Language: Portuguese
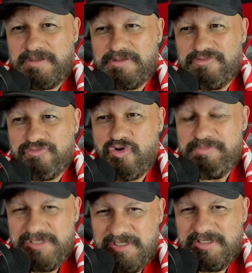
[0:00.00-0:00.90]
E vou
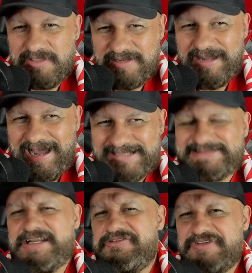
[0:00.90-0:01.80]
me
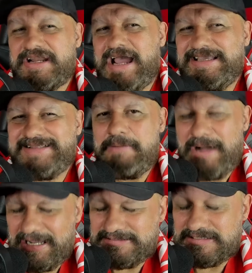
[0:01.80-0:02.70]
atrever ainda
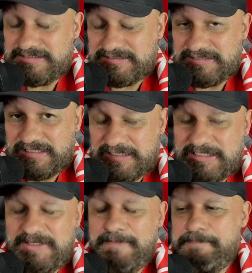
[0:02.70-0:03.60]
mais a dizer